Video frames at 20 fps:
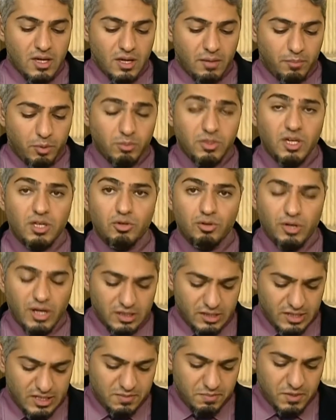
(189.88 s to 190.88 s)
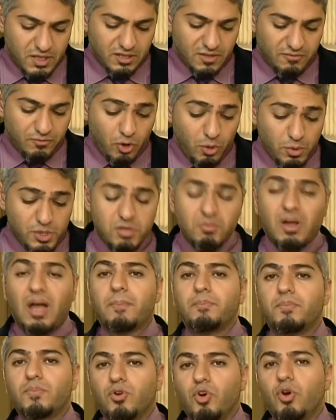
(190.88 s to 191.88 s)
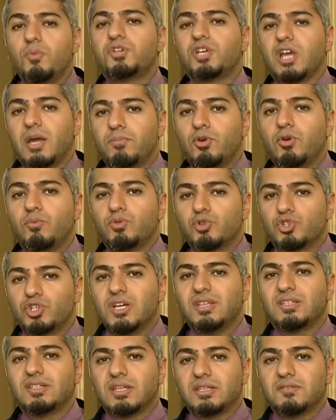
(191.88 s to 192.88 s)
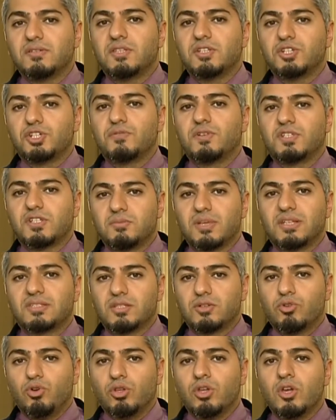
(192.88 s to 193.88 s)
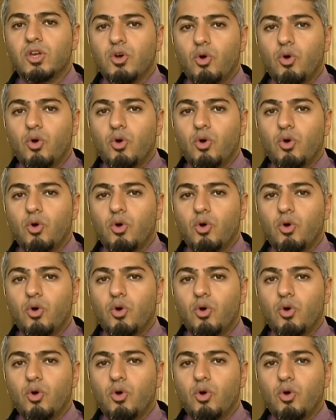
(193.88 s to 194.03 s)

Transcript: э, по мнению ряда экспертов. В общем, общий объем бюджета на 2018 год